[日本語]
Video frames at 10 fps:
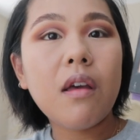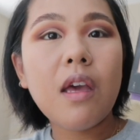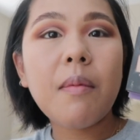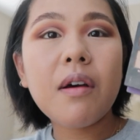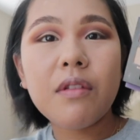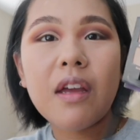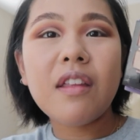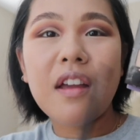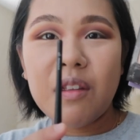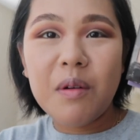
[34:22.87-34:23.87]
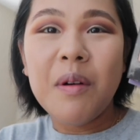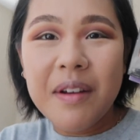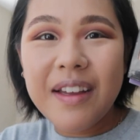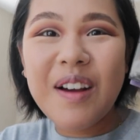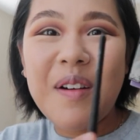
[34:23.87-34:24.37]
やばくないんだけどこうい
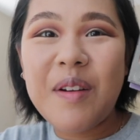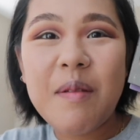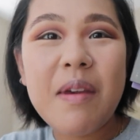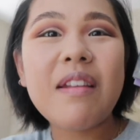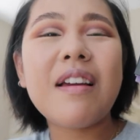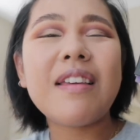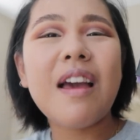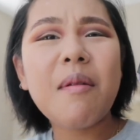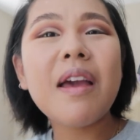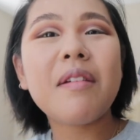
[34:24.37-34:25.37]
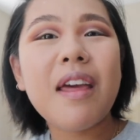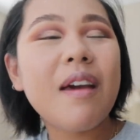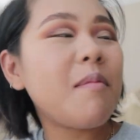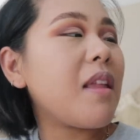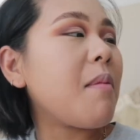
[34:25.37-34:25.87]
う風に見えるじゃん、やばいよ
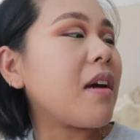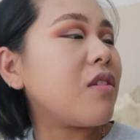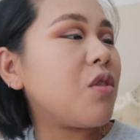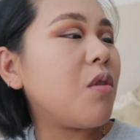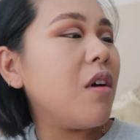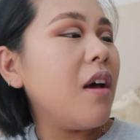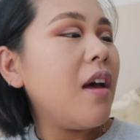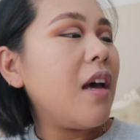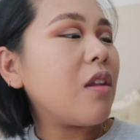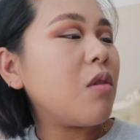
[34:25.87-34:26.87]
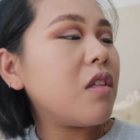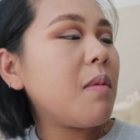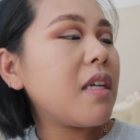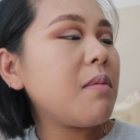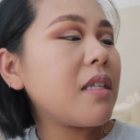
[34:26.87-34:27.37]
ね見た目が超。
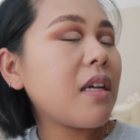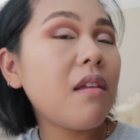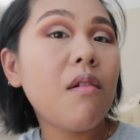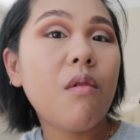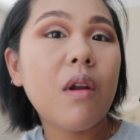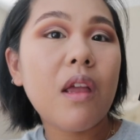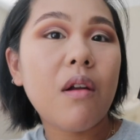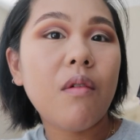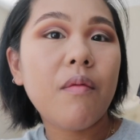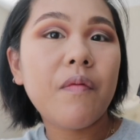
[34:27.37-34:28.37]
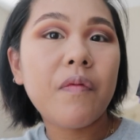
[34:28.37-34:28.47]
一番初めに使ったのはこれなの。